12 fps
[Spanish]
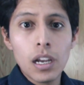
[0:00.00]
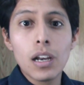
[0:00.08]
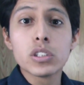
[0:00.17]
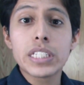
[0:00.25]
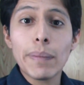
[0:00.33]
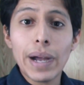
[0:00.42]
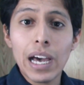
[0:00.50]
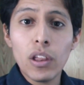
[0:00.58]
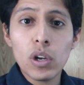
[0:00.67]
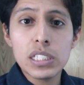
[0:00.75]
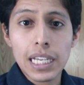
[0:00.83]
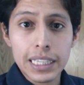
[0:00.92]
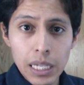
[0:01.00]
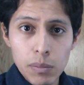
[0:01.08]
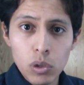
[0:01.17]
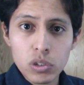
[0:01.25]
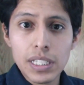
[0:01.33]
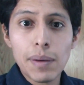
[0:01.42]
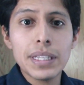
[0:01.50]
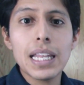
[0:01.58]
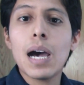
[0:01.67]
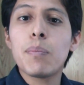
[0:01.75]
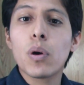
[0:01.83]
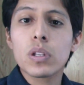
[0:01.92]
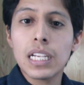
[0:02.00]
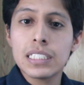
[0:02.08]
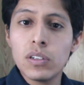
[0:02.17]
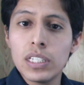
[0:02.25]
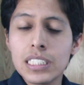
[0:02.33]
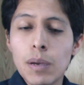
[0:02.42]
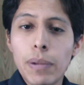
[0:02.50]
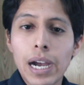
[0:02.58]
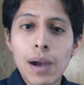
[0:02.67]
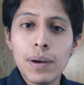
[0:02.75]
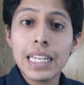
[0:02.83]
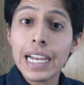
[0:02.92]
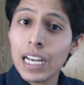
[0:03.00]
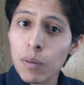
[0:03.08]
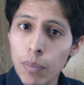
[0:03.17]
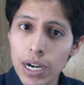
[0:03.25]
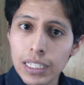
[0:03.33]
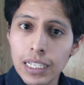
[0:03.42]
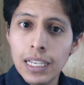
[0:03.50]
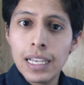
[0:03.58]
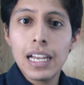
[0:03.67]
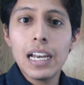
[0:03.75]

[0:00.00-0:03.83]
Los trabajadores activos daban aportaciones que pagaban en gran parte